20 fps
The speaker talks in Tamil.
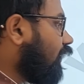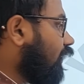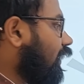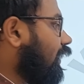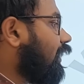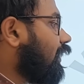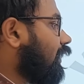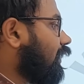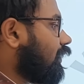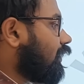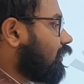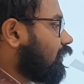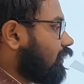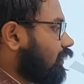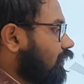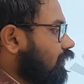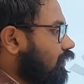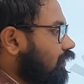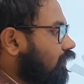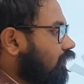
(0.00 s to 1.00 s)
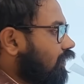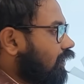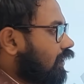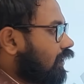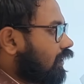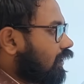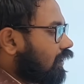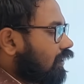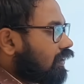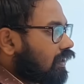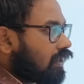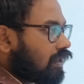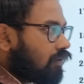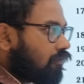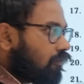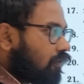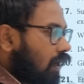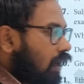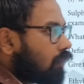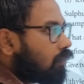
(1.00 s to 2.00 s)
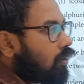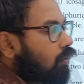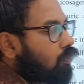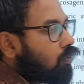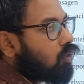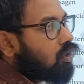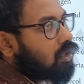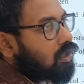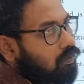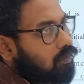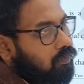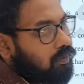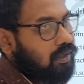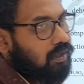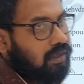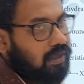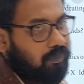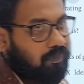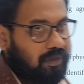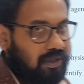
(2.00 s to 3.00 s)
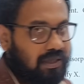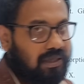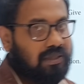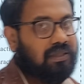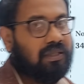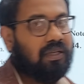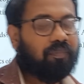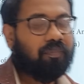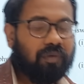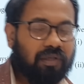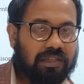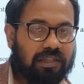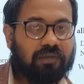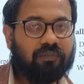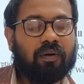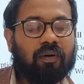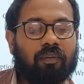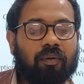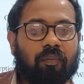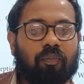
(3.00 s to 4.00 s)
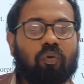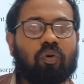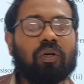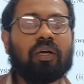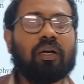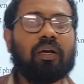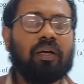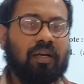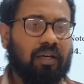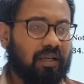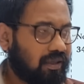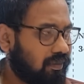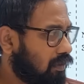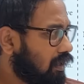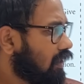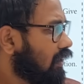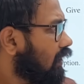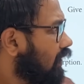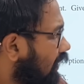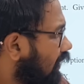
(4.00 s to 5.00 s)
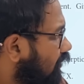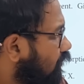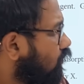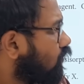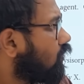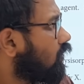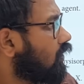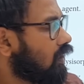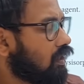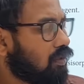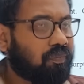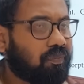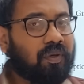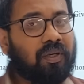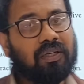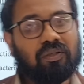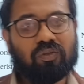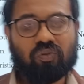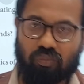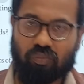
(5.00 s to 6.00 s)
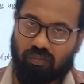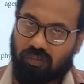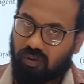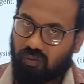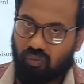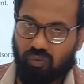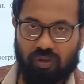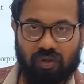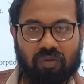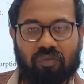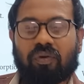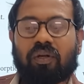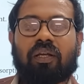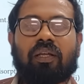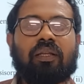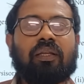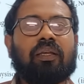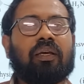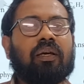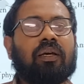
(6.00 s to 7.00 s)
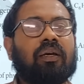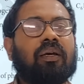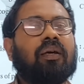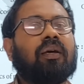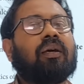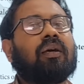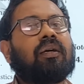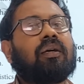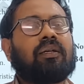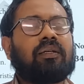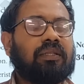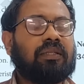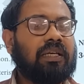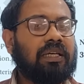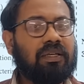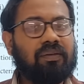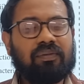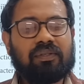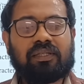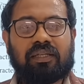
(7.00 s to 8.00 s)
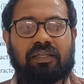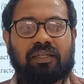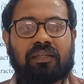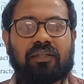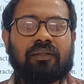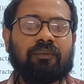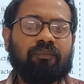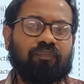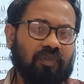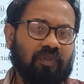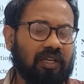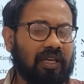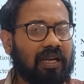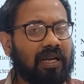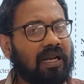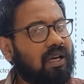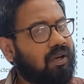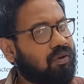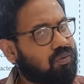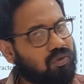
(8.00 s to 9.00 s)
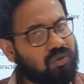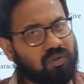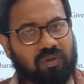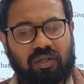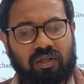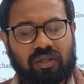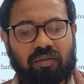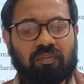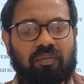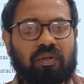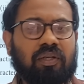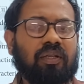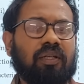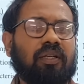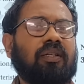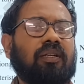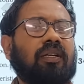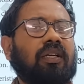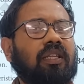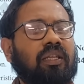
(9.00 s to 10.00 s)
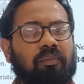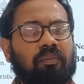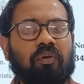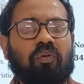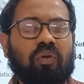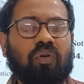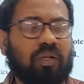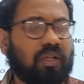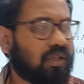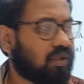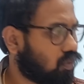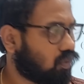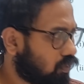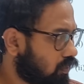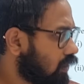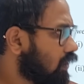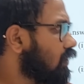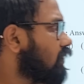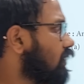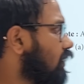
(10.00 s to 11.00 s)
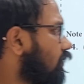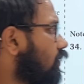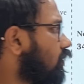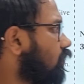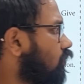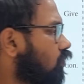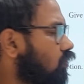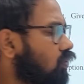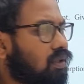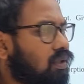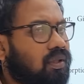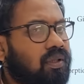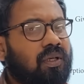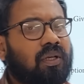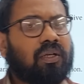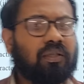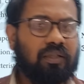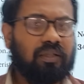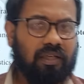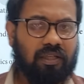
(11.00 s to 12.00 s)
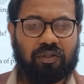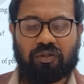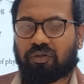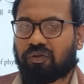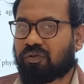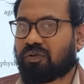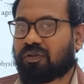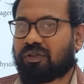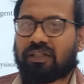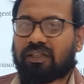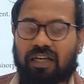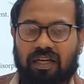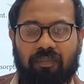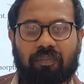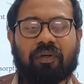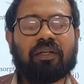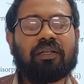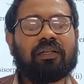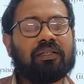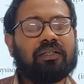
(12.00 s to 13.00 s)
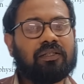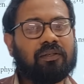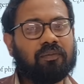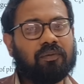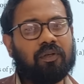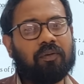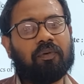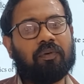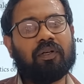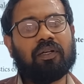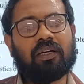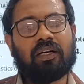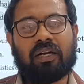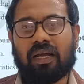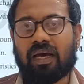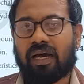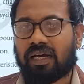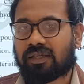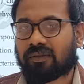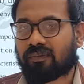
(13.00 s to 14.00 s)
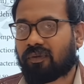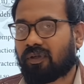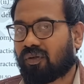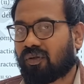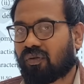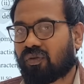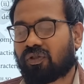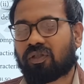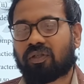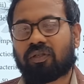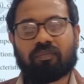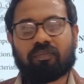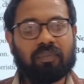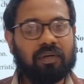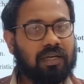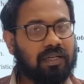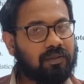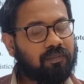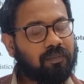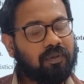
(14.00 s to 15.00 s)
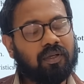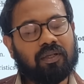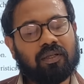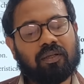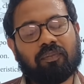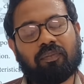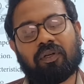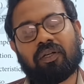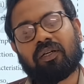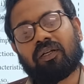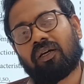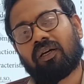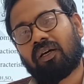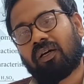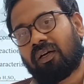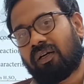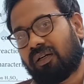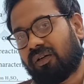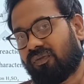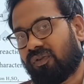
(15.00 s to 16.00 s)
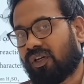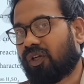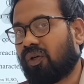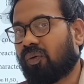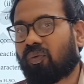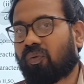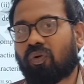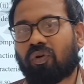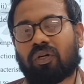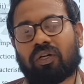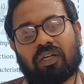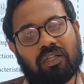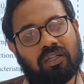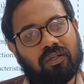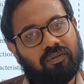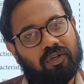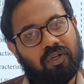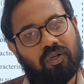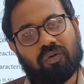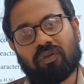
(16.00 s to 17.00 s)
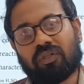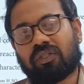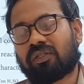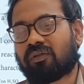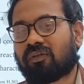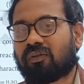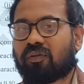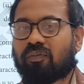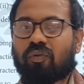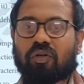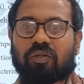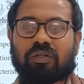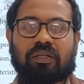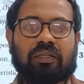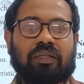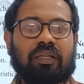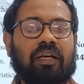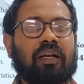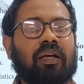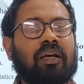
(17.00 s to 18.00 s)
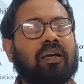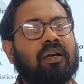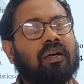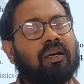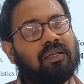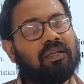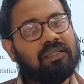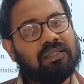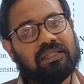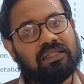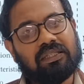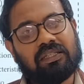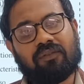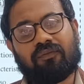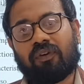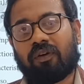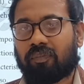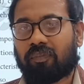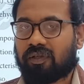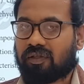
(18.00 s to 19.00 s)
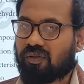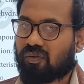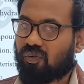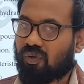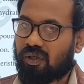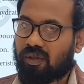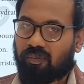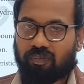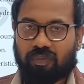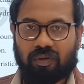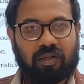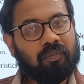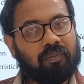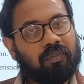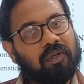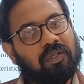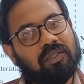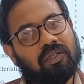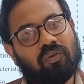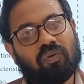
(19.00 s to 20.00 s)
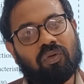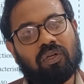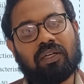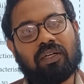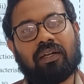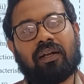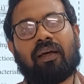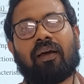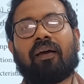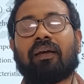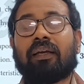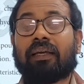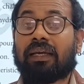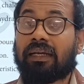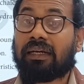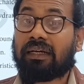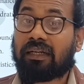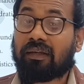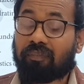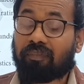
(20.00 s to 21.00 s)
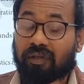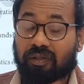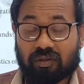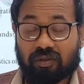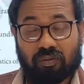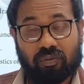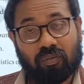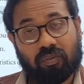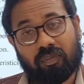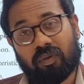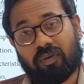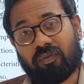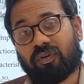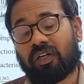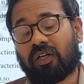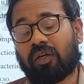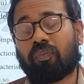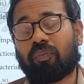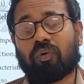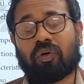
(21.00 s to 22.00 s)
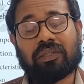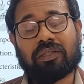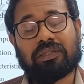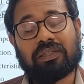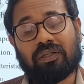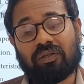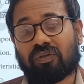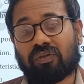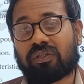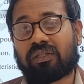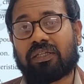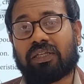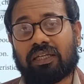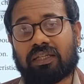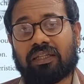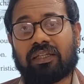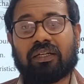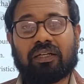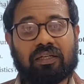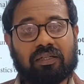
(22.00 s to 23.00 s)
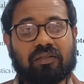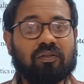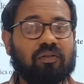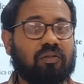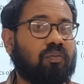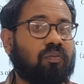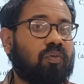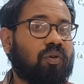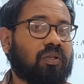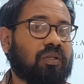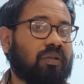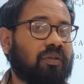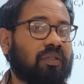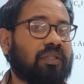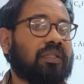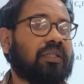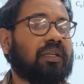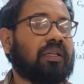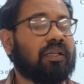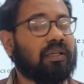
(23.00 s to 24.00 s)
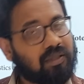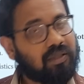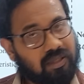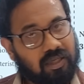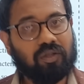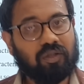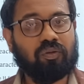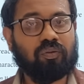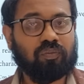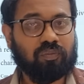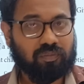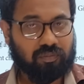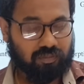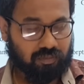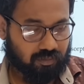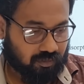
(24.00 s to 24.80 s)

கிவன் டேட்டா எழுதுங்க கிவன் டேட்டா எழுதி எதாவது ஃபார்முலா போட ட்ரை பண்ணுங்கள் பிஹெச்னா பிஹெச் ஃபார்முலா போடுங்க இந்த மாதிரி ஏதாவது ஒன்று ட்ரை பண்ணுங்கள் சும்மா விட்டுட்டு வராதிங்க தயவு செய்து எல்லா கொஸ்டினும் அட்டன் பண்ணுங்கள் எதையுமே விட்டுறாதுங்க ரொம்ப ஈஸியாக வரப்போகுது தேங்க்யூ ஷேர் பண்ணுங்கள் சப்ஸ்கிரைப் பண்ணுங்கள் லாஸ்ட் மினி கொஸ்டின் பாஸ் பண்ணுறது எப்படின்னு நான் வீடியோ போட்டுவிட்டு அந்த வீடியோ டிஸ்கிரிப்ஷன் பாக்ஸில் தரேன் சிக்ஸ்டி ஃபைவ் ப்ளஸ் கூட இப்போ இருந்து படித்தா கூட எடுக்கலாம் எயிட்டி ப்ளஸ்ஸுக்கும் நான் வீடியோ போட்டாச்சு ரெண்டும் சேர்த்து நான் டிஸ்கிரிப்ஷன் பாக்ஸில் வச்சுருக்கேன் தேங்க்யூ